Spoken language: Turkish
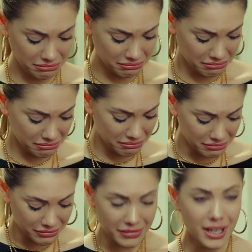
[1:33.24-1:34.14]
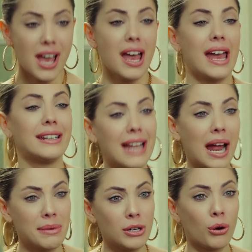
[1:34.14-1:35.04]
üzüntün geçmez.
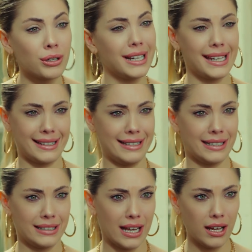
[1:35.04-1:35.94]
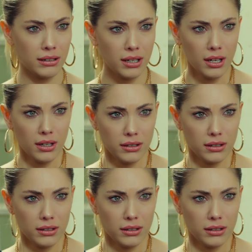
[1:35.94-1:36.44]
Ender beni oyuna getirdi. İyi